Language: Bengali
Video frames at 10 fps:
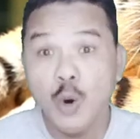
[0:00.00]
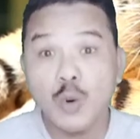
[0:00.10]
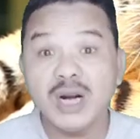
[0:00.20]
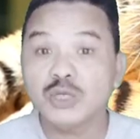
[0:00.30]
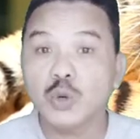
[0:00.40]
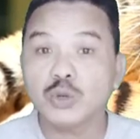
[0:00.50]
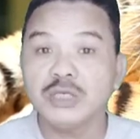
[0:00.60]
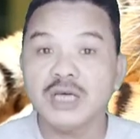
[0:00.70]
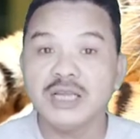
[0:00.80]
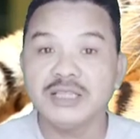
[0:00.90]
ওখানে
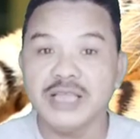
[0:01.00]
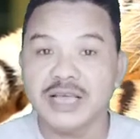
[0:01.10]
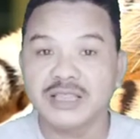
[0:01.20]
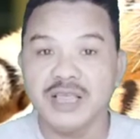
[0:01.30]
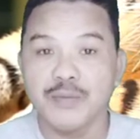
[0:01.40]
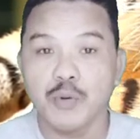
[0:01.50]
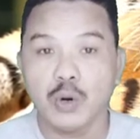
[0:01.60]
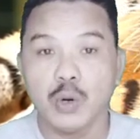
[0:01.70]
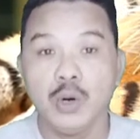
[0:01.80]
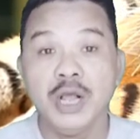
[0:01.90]
শক্তিশালী দেখতে বড়